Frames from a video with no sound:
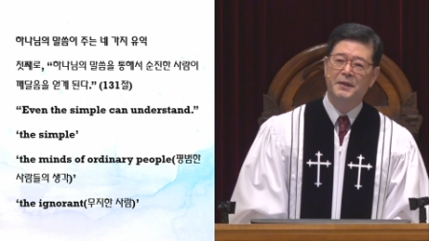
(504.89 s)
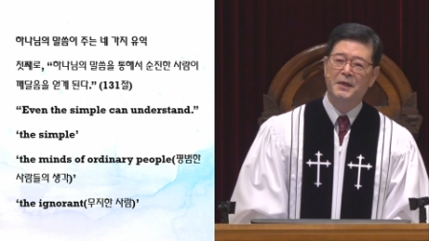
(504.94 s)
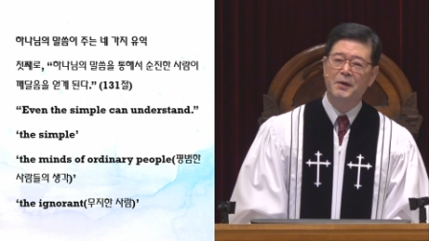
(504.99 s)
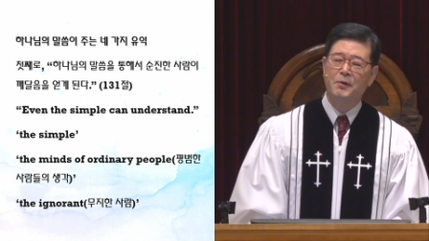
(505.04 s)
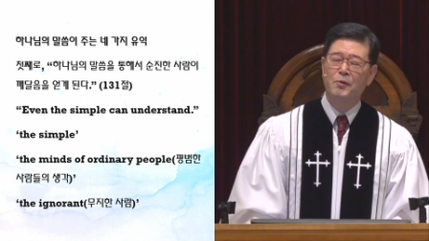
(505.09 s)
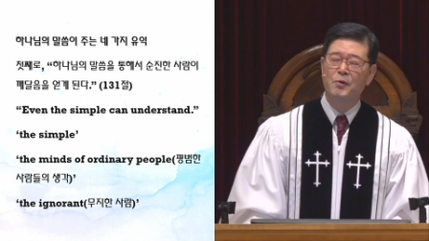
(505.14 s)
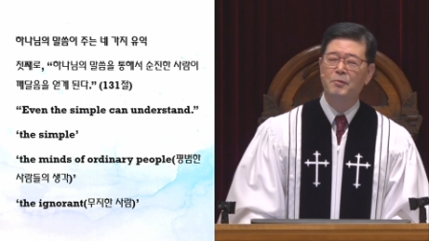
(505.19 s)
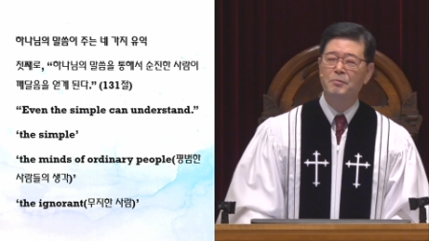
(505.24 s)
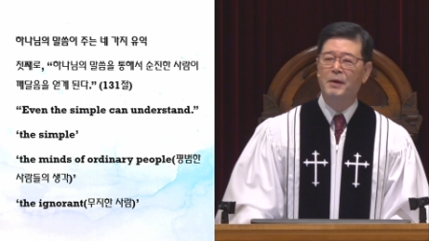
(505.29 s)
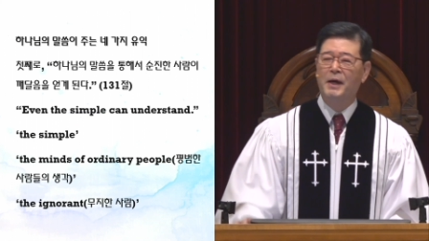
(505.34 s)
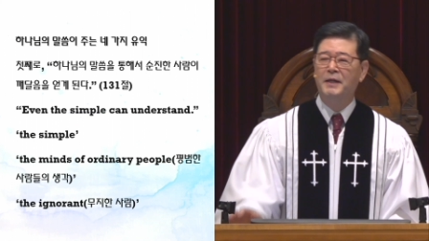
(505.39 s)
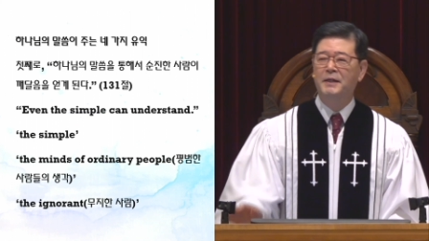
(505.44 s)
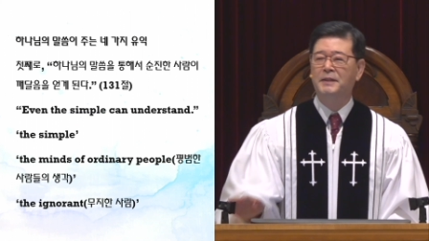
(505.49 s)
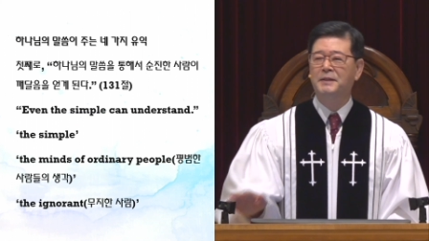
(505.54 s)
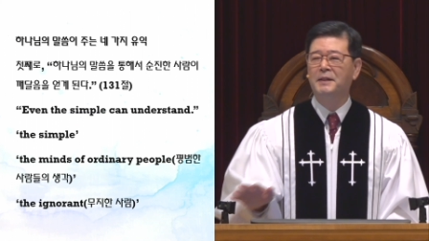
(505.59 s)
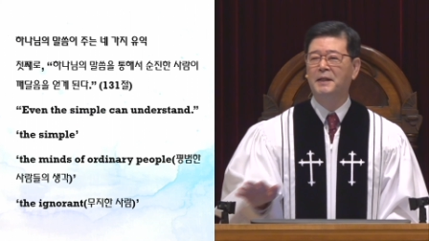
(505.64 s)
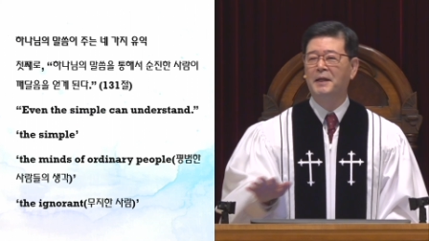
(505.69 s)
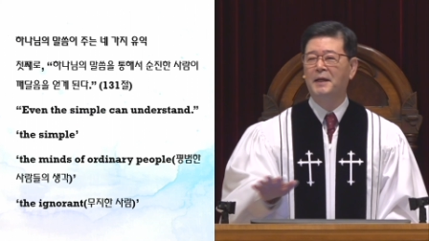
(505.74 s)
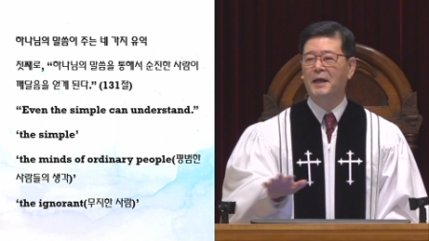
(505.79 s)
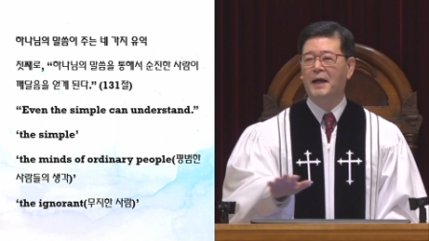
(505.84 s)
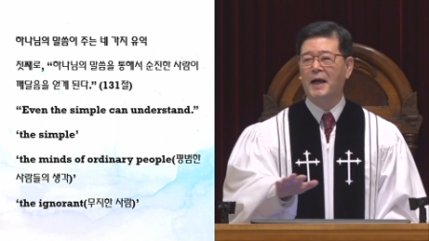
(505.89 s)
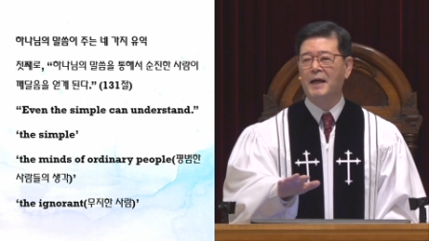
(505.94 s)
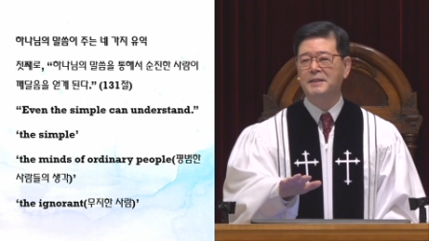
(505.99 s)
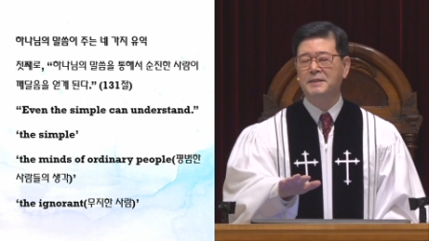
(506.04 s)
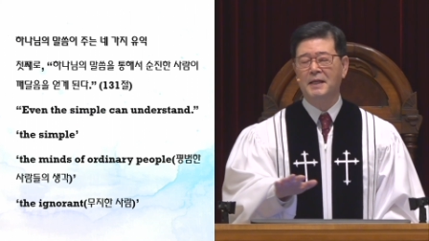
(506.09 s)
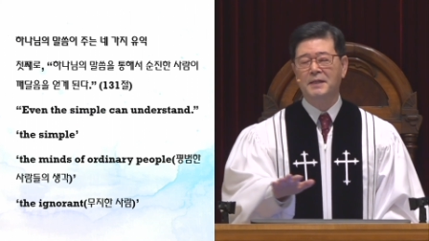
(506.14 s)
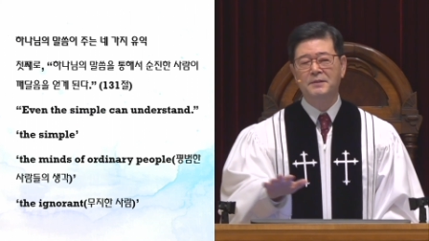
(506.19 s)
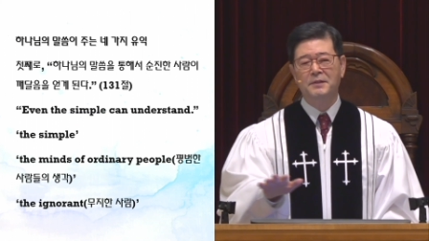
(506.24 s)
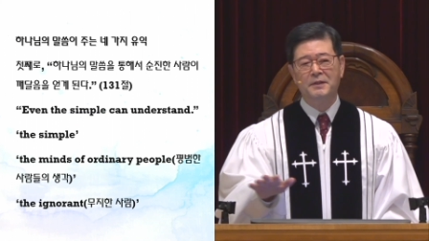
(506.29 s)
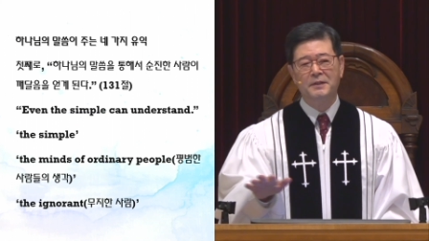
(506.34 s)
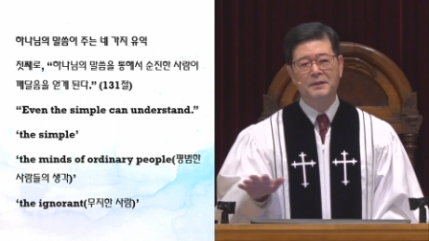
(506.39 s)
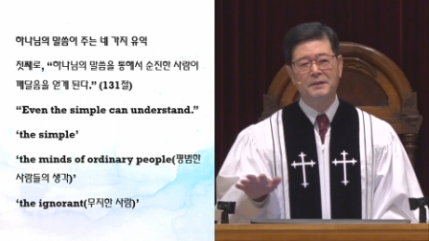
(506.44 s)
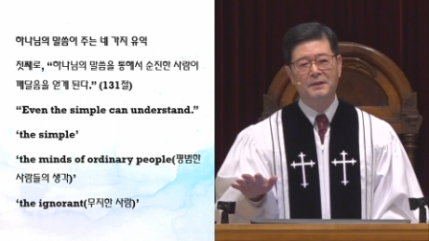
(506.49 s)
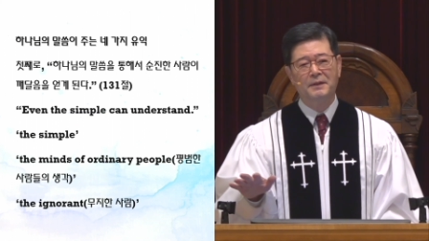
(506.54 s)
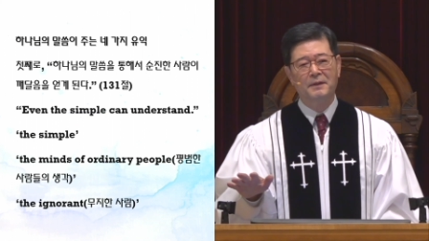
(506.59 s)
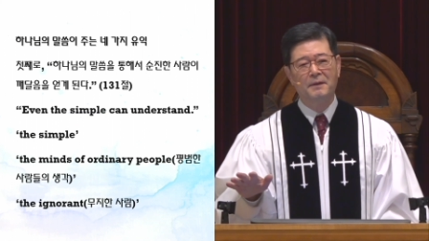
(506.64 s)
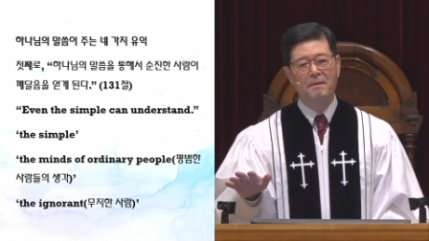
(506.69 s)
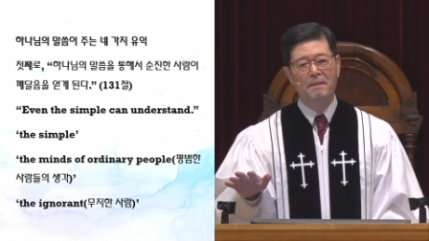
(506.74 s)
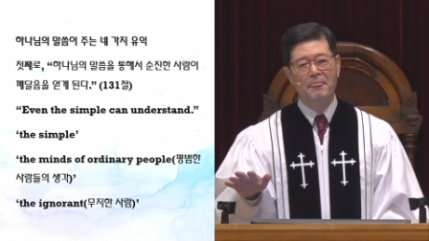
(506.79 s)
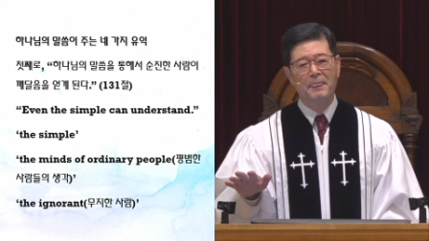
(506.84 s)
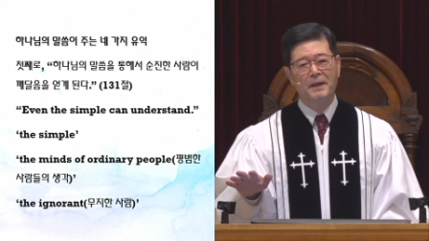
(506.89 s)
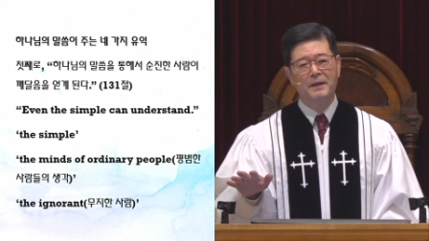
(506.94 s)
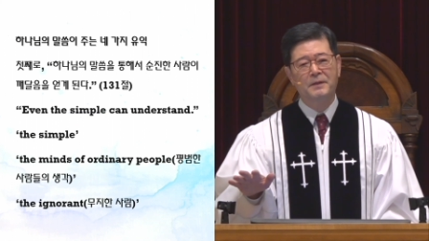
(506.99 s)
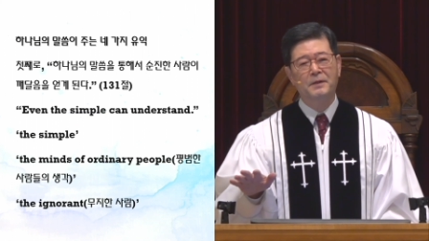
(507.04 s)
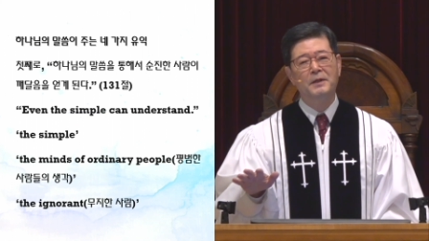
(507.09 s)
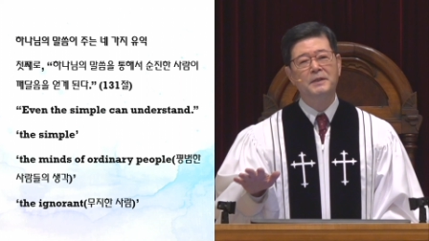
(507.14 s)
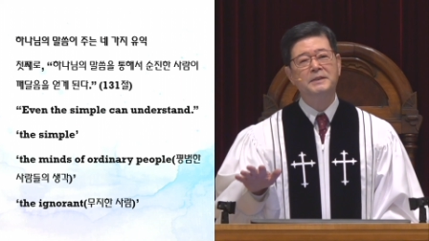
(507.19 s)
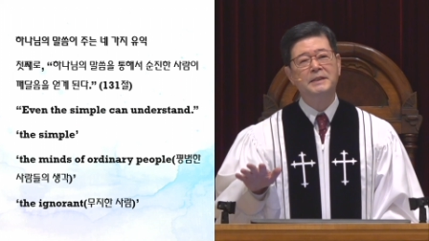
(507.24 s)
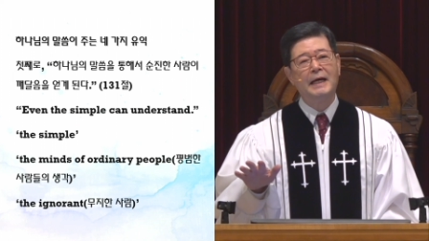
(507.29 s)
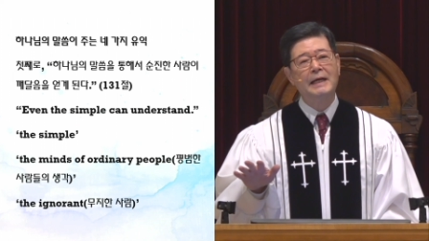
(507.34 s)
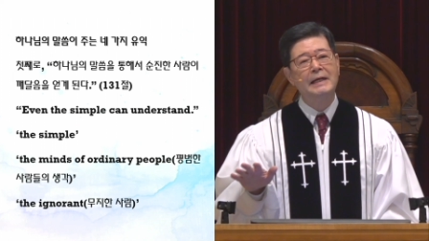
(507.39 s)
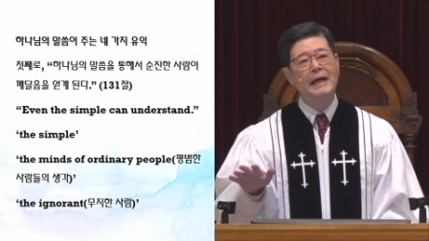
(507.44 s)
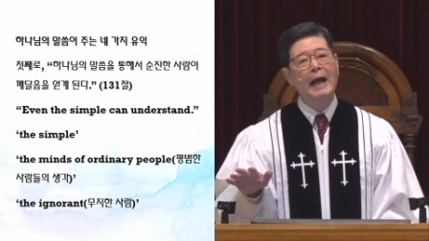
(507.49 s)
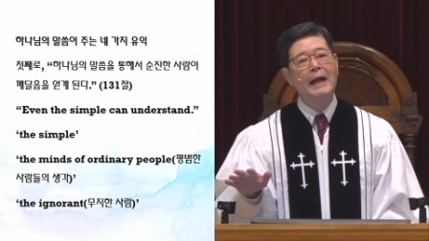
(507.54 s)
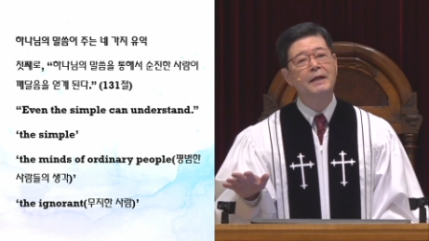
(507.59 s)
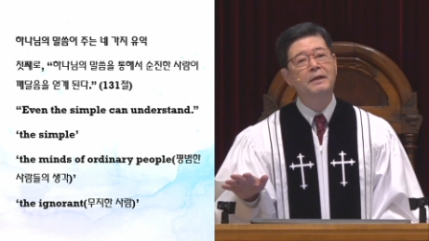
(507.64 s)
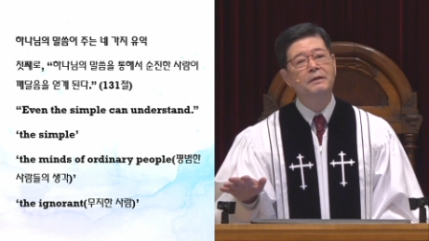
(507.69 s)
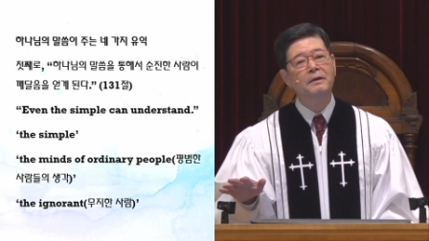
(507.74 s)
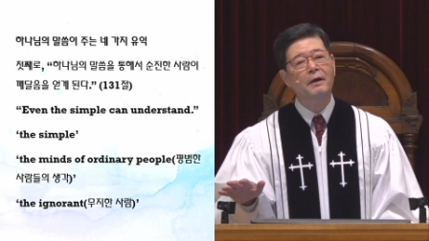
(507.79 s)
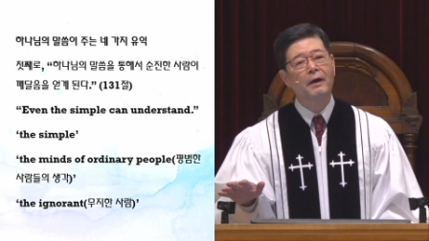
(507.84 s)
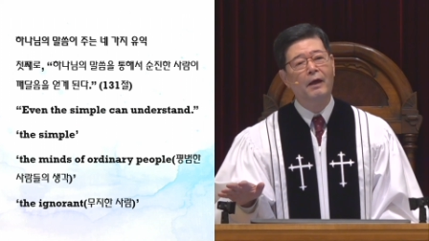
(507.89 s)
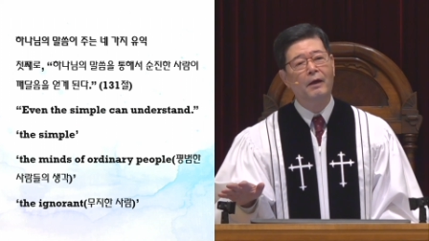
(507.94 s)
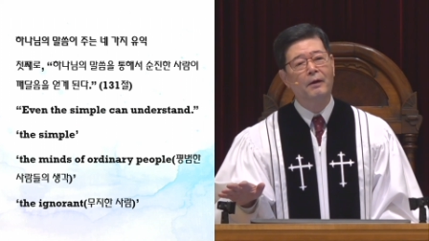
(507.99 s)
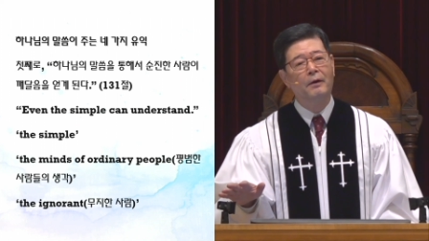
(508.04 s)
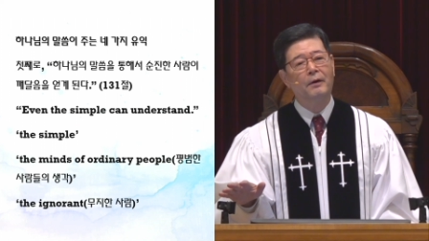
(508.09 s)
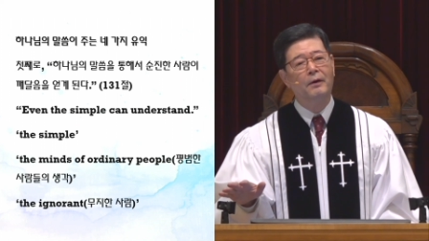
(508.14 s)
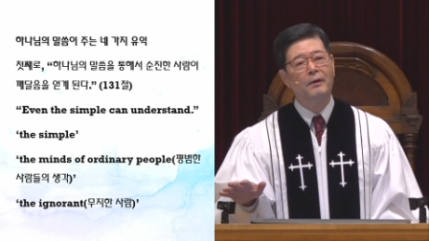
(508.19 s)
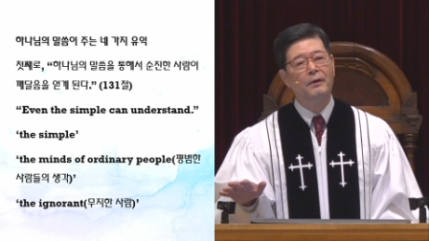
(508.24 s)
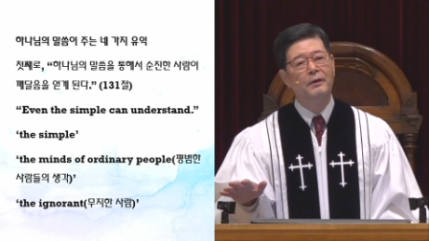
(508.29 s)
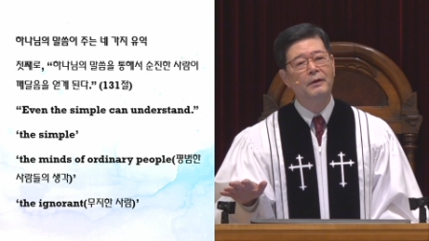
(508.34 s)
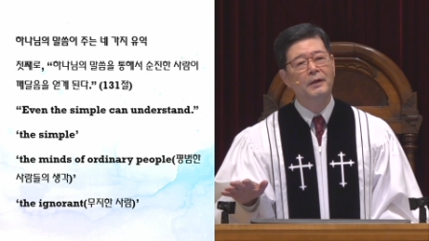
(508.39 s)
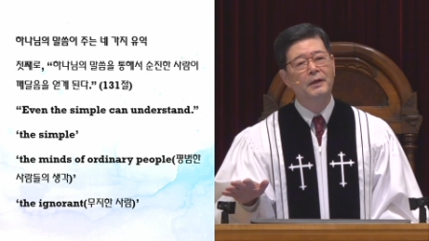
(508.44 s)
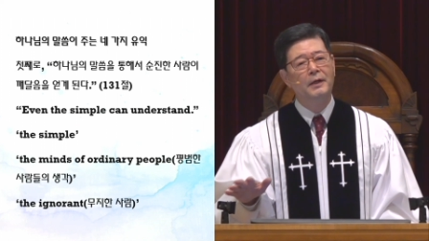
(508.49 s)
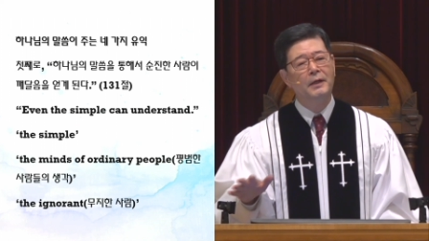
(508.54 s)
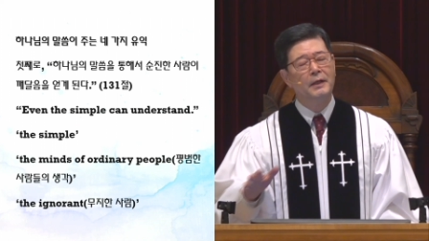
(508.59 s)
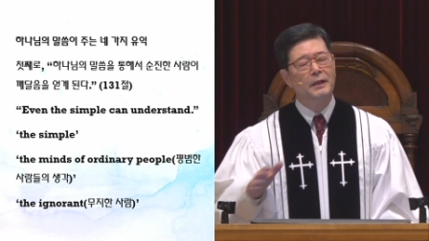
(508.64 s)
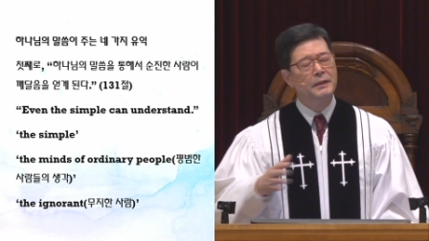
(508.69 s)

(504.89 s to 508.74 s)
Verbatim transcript: 여기 공부하는 학생들은 그걸 잘 알 거예요.